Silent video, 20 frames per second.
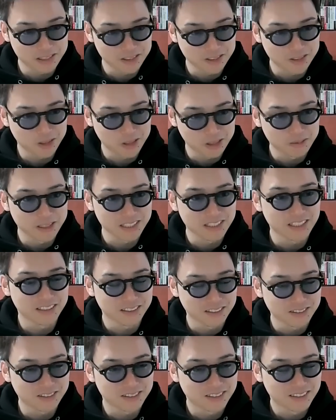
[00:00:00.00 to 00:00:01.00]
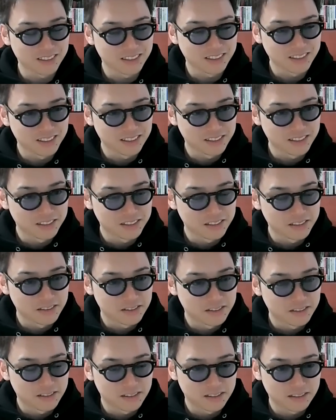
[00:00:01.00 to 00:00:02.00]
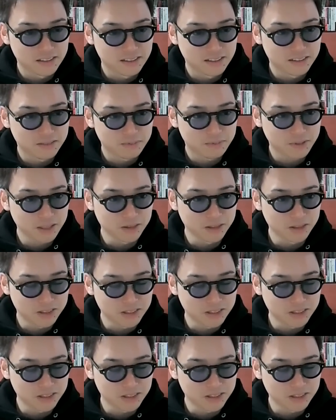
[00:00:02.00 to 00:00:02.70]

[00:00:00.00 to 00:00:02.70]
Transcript: 別にそれでもいいんですけど。まあで